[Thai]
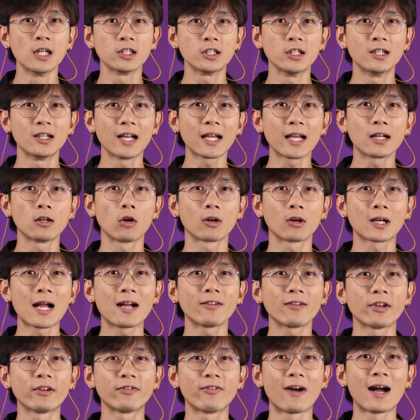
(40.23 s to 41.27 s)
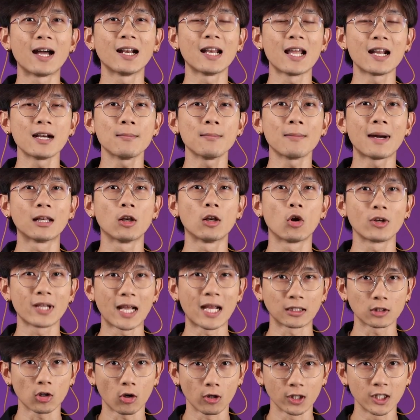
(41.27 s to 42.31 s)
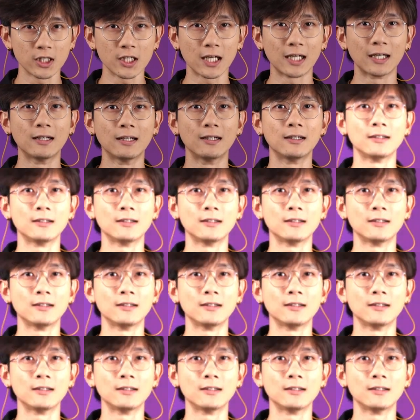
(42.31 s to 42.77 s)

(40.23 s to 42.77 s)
จึงเร่งลดค่าไฟฟ้าและน้ำมันลงอย่างต่อเนื่อง